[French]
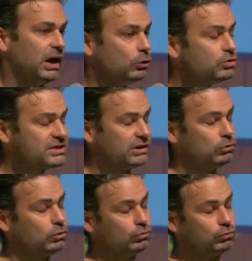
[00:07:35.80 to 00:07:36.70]
à notre
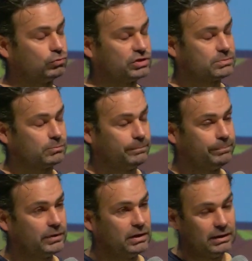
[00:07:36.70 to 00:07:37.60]
secteur du tourisme
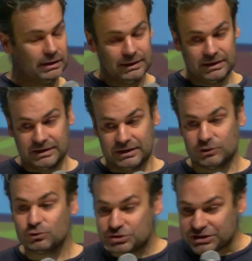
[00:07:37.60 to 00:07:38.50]

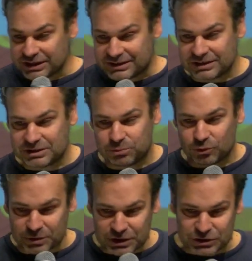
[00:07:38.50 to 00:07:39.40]
donc j'ai été
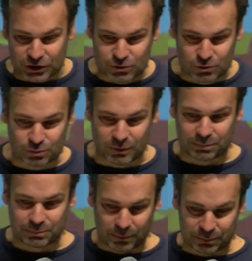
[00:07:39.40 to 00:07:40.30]
diplômé, j'ai reçu
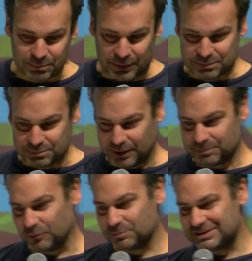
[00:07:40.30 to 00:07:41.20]

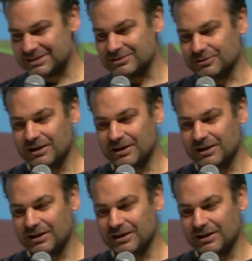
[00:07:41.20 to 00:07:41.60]
mon petit euh,